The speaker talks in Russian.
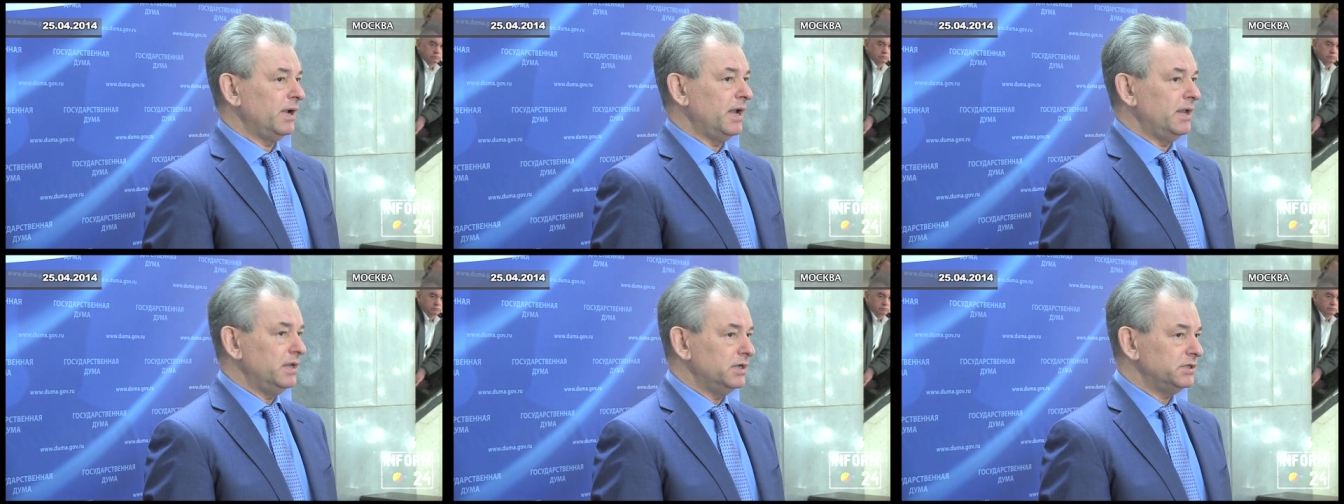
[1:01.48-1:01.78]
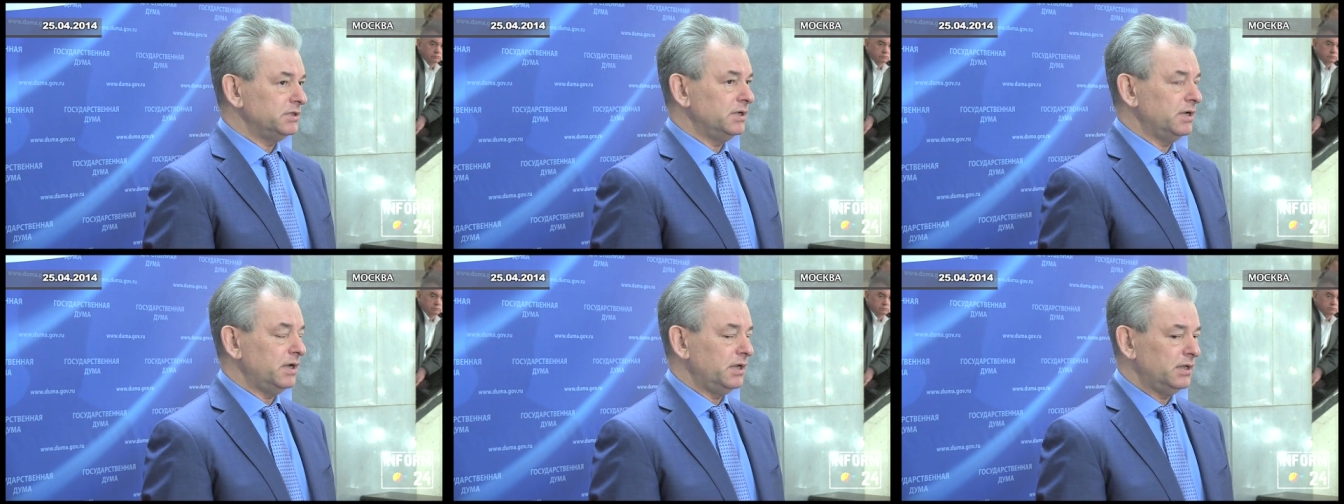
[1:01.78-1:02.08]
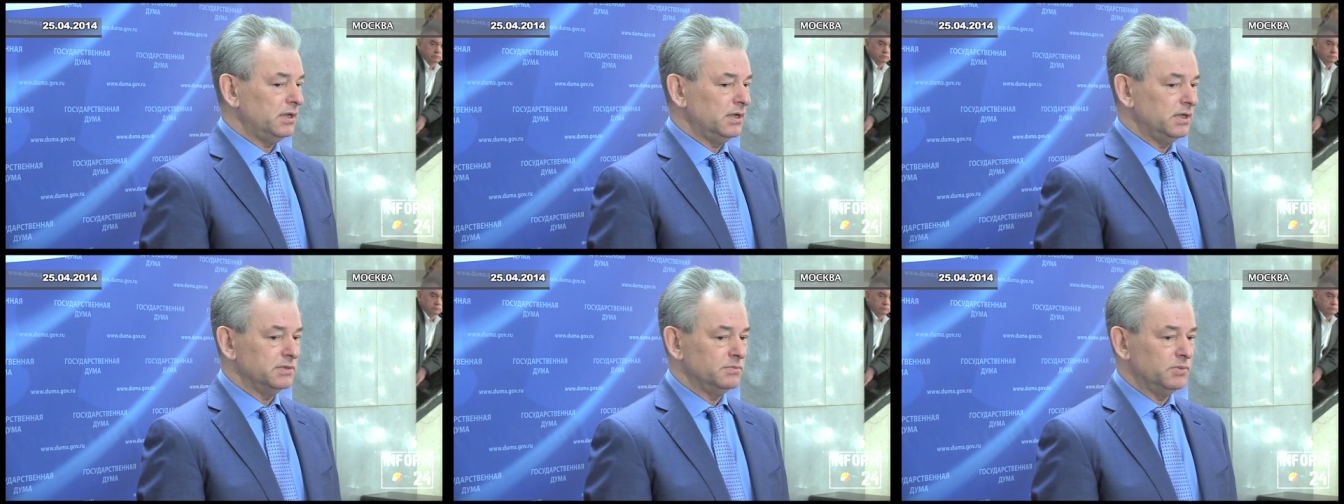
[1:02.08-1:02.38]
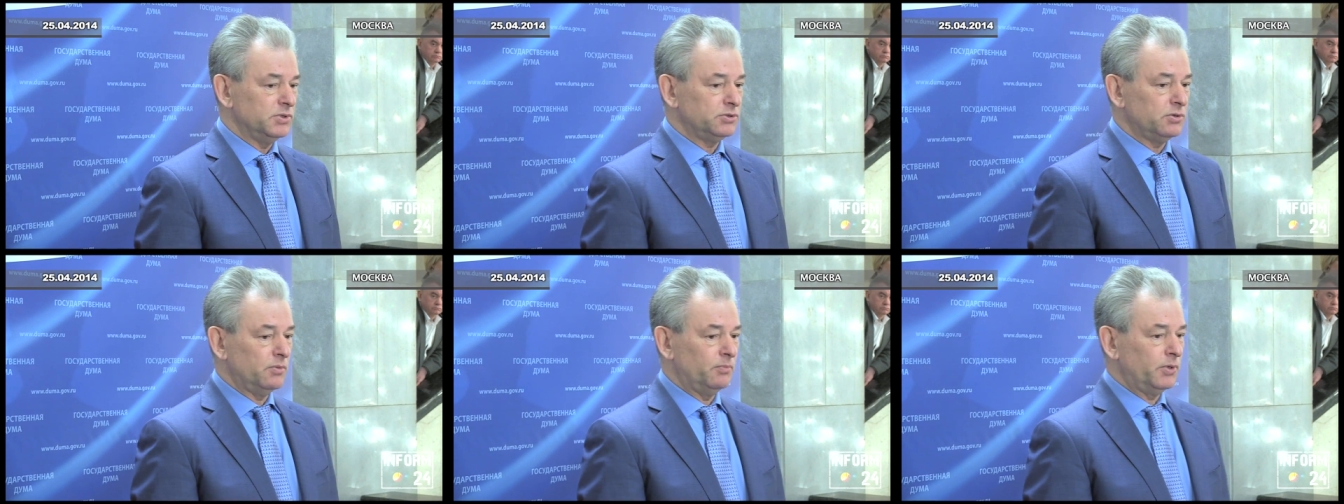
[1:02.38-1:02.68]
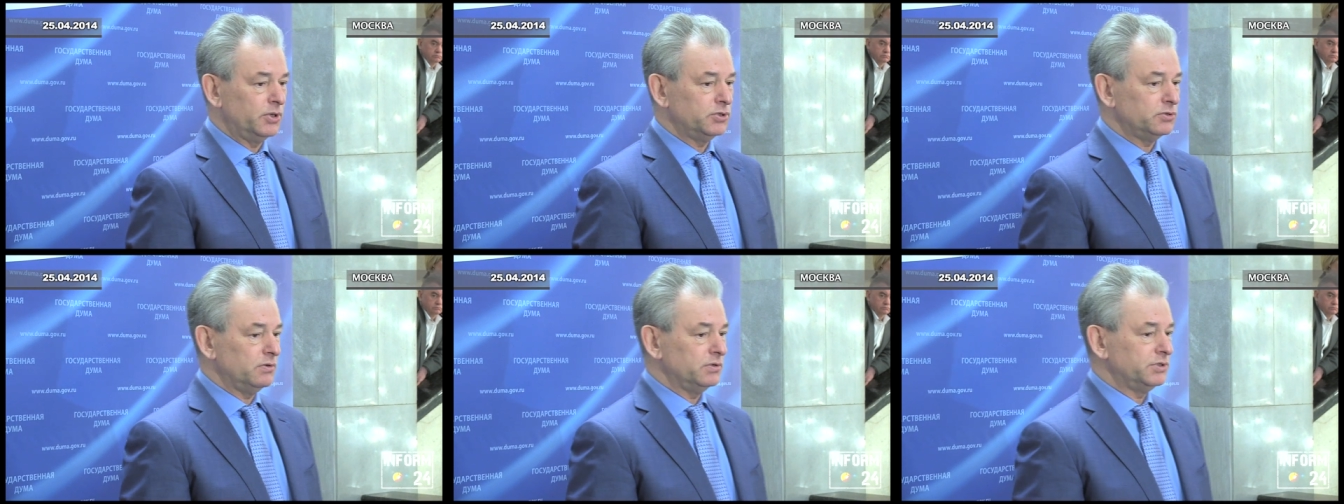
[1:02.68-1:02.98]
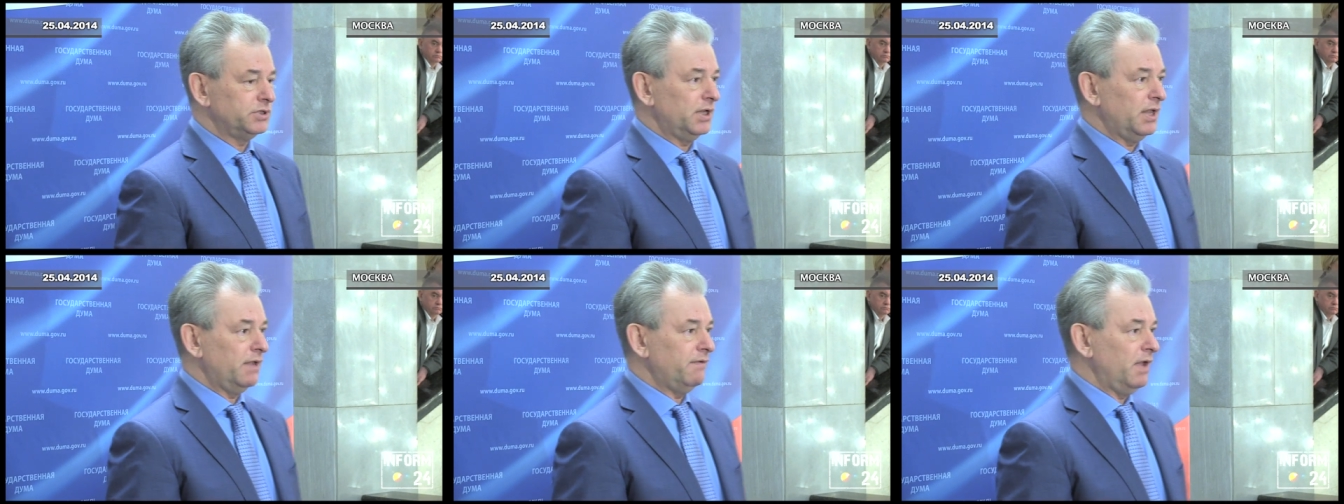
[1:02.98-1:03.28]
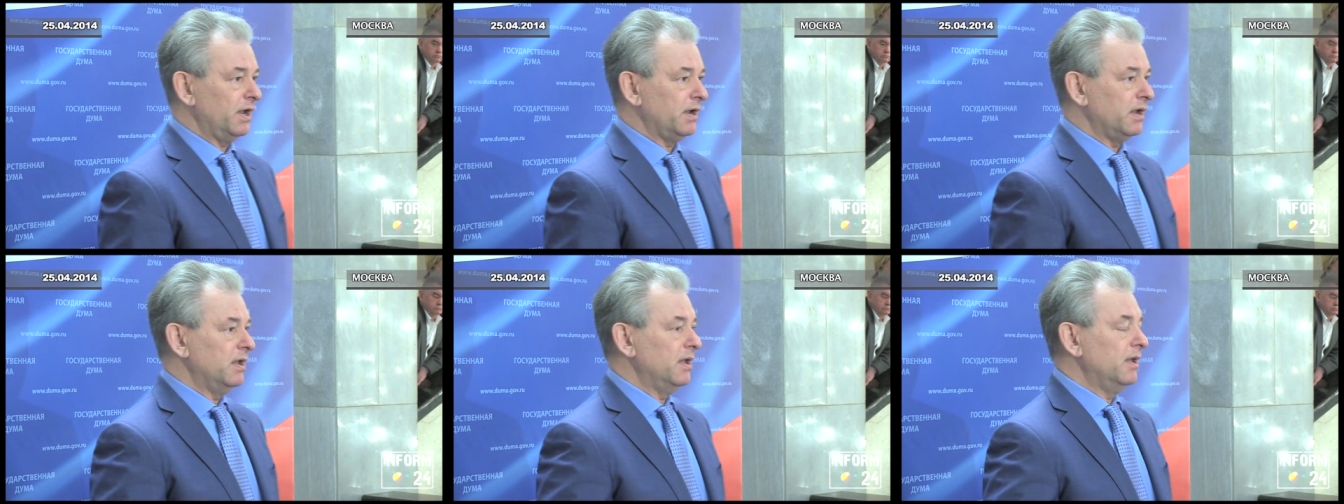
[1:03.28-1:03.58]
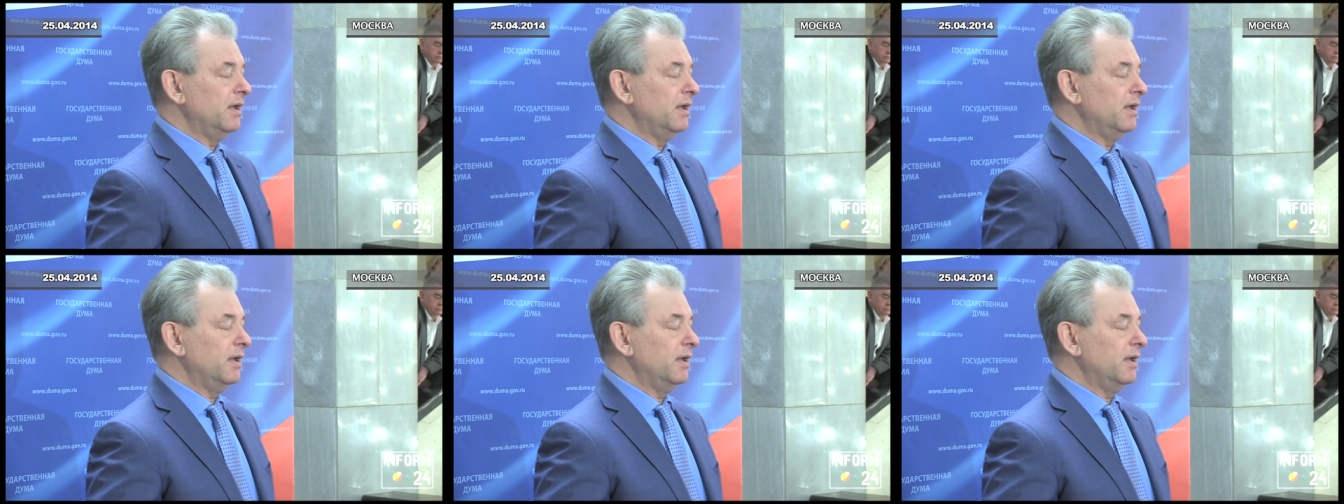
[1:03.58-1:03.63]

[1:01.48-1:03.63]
конечно, хотелось бы, чтобы пришел человек